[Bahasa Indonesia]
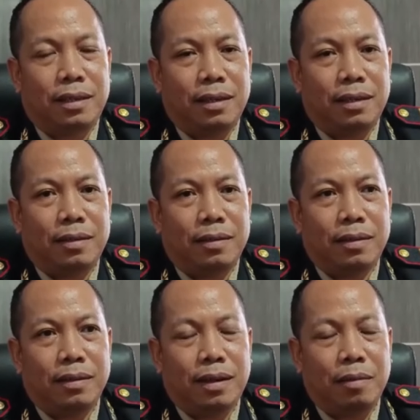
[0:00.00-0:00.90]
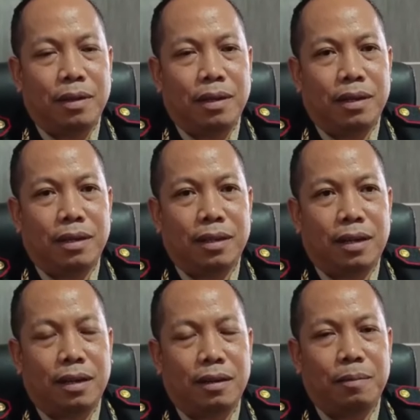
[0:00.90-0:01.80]
dan kami
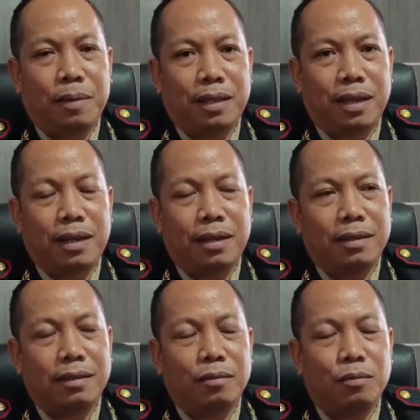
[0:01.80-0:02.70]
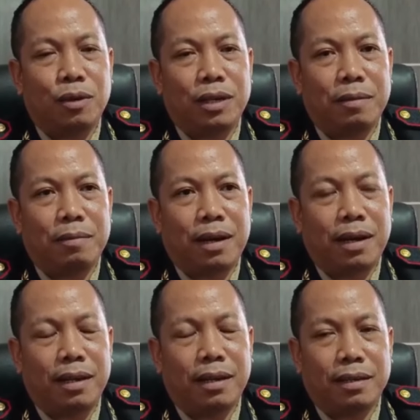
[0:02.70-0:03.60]
rencana kedepannya semua
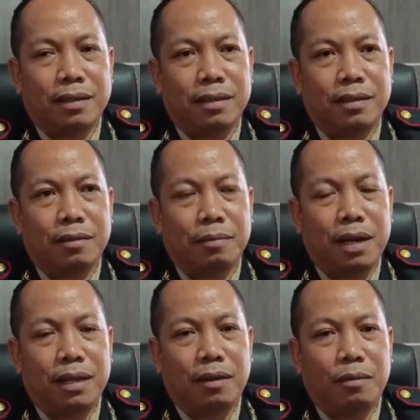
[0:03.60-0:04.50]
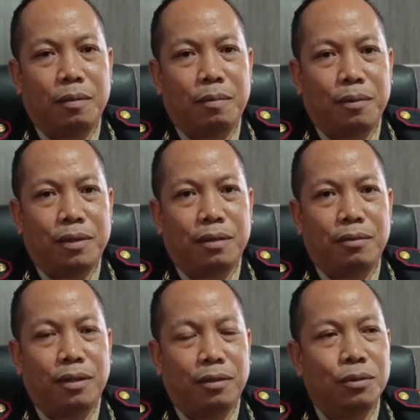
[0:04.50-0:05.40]
jamaah yang sebanyak
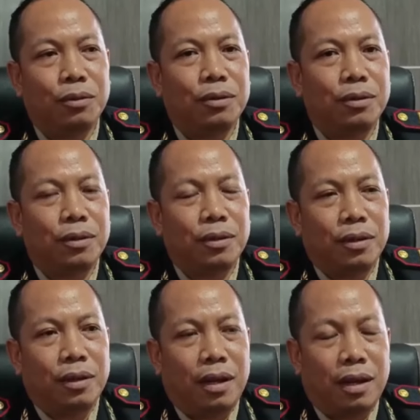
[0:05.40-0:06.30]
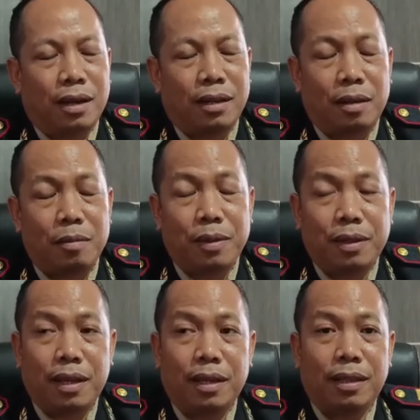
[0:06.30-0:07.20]
51 itu akan kami
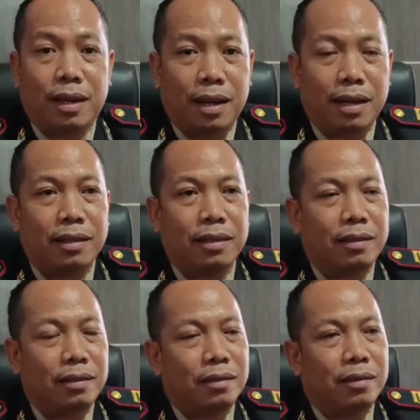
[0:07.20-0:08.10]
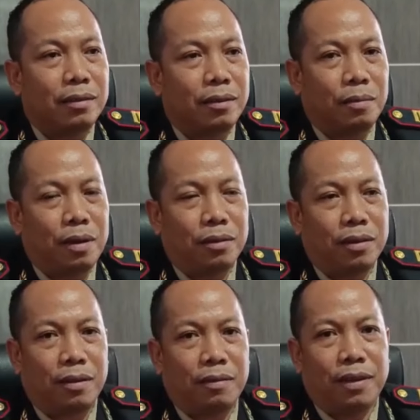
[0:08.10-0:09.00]
minta keterangan termasuk
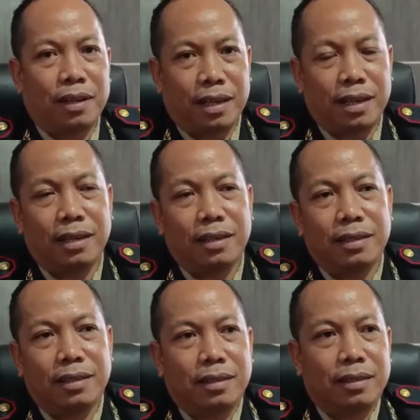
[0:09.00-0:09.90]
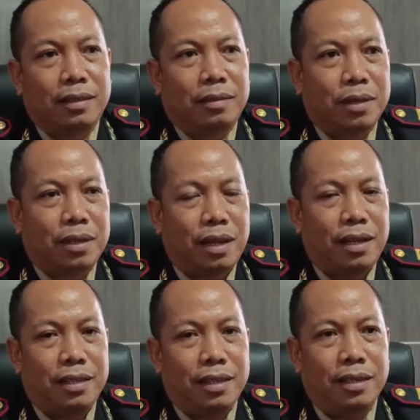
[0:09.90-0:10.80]
drivernya masalah
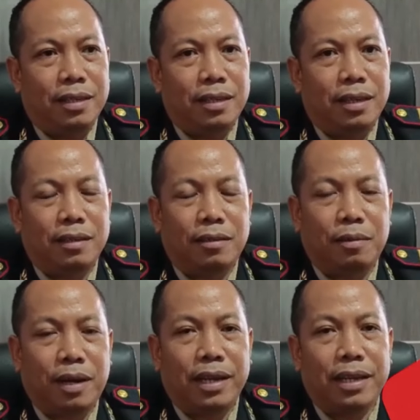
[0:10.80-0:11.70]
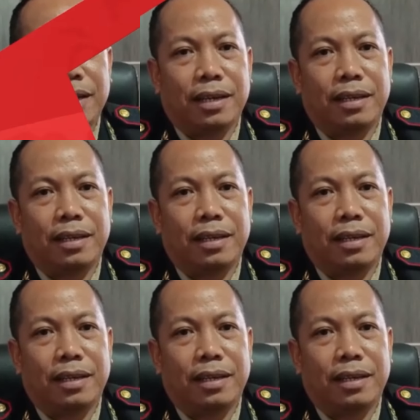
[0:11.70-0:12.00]
izin-izinnya dan sebagainya